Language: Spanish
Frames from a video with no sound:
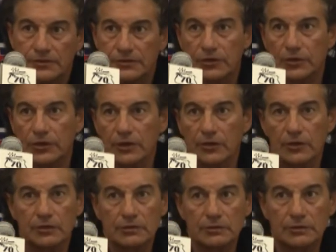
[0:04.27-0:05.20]
Yo creo que con
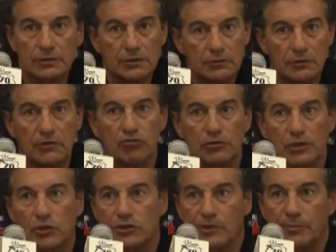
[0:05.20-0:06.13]
un
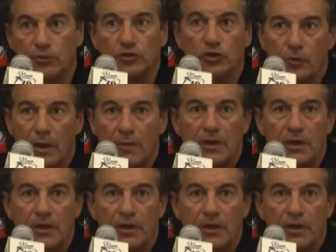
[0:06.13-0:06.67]
resultado de tres puntos nos va a